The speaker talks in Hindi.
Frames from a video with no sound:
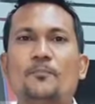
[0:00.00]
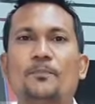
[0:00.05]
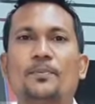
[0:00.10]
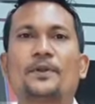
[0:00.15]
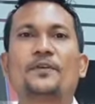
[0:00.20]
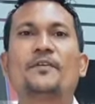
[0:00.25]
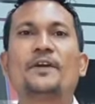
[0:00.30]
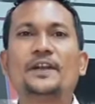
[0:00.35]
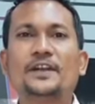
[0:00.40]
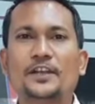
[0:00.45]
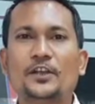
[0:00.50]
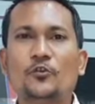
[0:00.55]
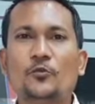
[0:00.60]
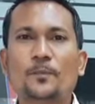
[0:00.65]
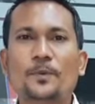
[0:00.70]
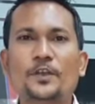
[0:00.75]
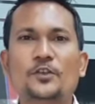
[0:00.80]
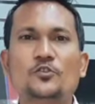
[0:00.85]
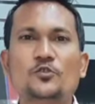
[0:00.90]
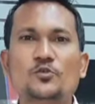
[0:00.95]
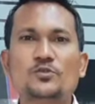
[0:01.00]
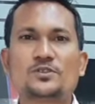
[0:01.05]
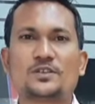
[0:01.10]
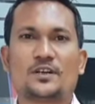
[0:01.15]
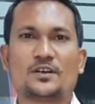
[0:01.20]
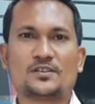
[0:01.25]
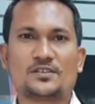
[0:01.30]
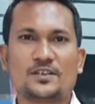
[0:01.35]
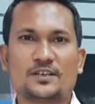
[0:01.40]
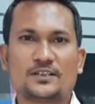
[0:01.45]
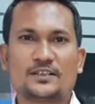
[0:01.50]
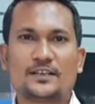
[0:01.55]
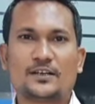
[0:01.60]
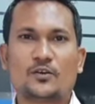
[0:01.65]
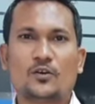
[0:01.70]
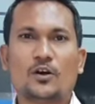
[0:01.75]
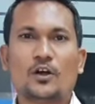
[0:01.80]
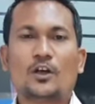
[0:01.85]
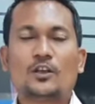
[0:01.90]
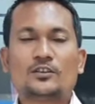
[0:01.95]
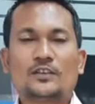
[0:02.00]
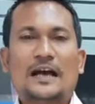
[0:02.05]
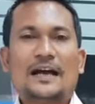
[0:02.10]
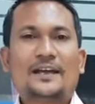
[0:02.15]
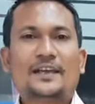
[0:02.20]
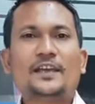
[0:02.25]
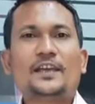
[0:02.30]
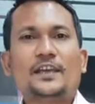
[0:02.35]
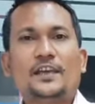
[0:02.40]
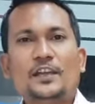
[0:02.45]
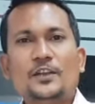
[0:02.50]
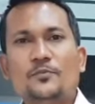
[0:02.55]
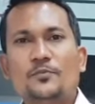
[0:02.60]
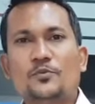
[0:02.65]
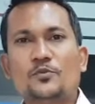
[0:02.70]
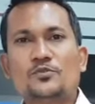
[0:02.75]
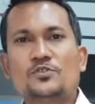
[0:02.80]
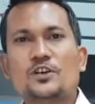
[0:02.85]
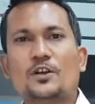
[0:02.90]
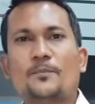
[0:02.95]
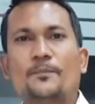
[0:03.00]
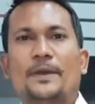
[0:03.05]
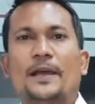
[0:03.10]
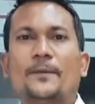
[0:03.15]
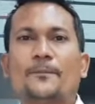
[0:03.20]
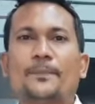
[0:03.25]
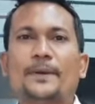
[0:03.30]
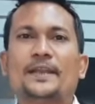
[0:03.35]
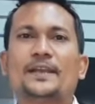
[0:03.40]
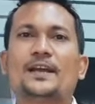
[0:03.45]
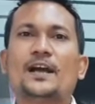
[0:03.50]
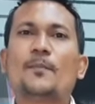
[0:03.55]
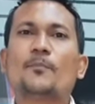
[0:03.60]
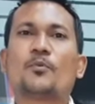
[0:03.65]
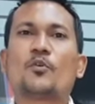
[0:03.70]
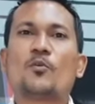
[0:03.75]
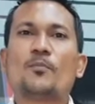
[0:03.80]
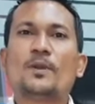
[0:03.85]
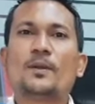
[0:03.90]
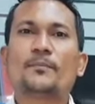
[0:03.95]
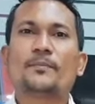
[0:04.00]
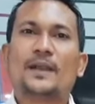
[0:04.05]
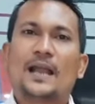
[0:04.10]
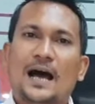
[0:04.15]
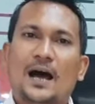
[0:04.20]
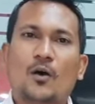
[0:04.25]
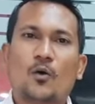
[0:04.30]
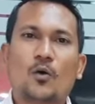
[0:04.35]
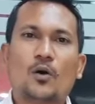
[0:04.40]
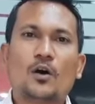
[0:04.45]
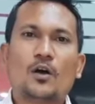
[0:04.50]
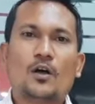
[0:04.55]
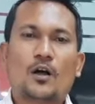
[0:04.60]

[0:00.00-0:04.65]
अ प्रिवेंटिव भी यूज़ कर सकते हो ताकि इन फ्यूचर बैक पेन का प्रॉब्लम ना हो